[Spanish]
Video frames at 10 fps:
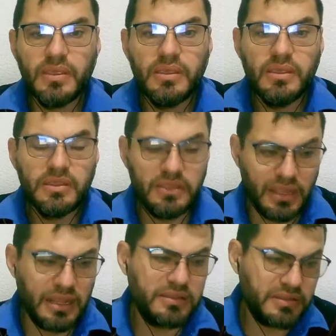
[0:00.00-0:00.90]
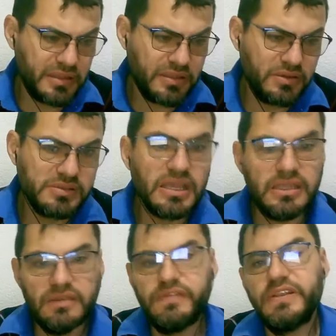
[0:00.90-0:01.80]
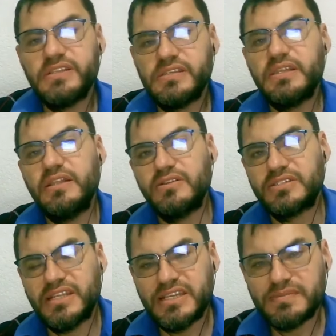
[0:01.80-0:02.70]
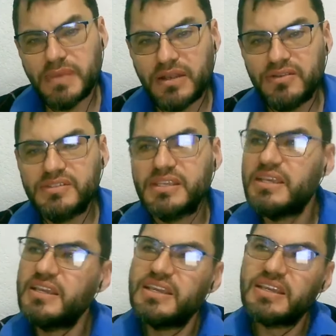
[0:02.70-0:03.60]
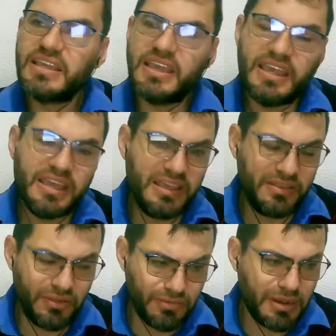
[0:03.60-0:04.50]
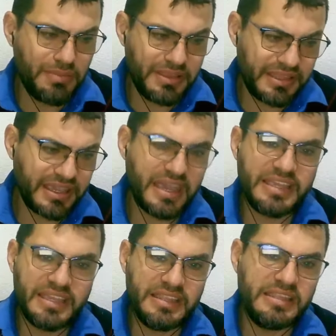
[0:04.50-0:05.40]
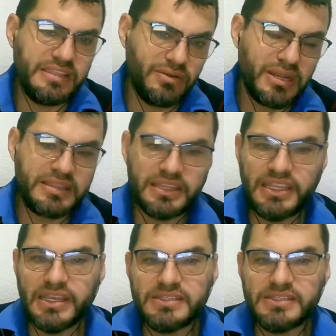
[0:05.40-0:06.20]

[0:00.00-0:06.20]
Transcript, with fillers: delante de Dios, a diferencia de los reyes malos que normalmente caían en idolatrías.